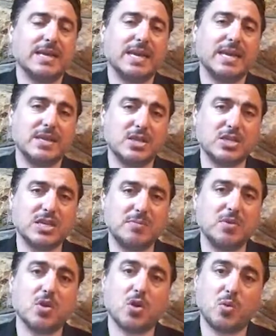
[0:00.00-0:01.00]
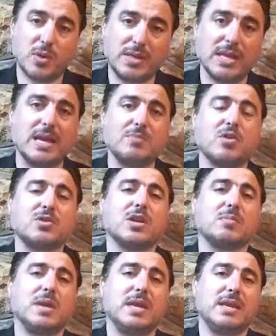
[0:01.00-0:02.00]
كانت تجي من أخوتنا
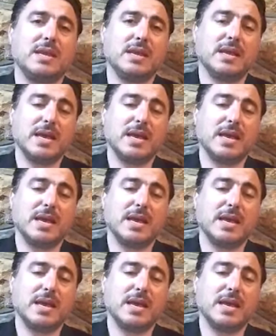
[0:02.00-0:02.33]
المغتربين